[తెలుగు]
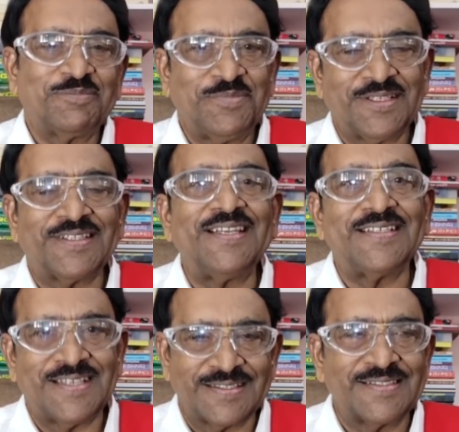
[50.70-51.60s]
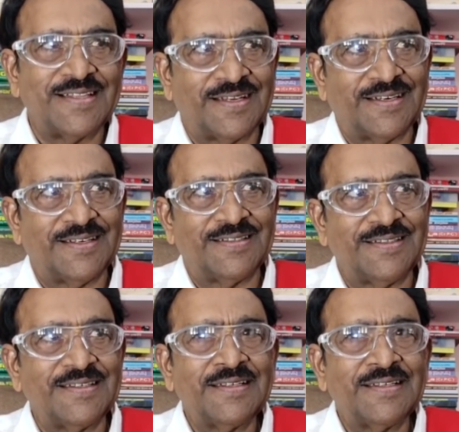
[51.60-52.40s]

మీకు తెలియజేస్తున్నానండి ఇది